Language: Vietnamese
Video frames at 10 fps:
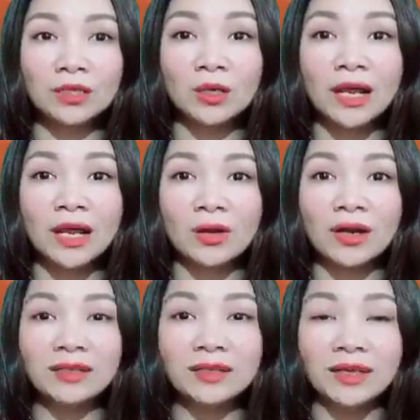có thể
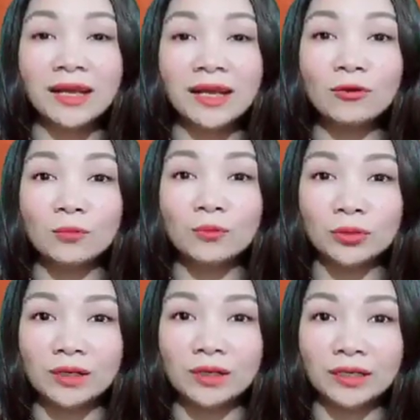nói lên tính cách của
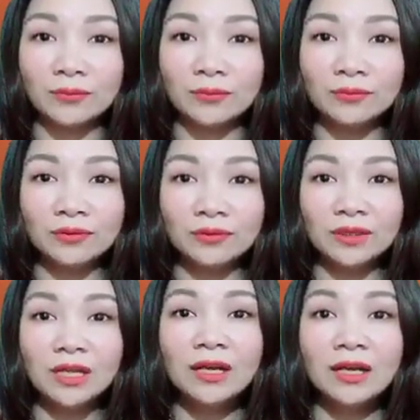một người không?
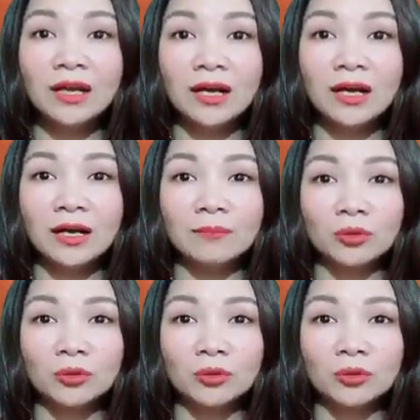Ở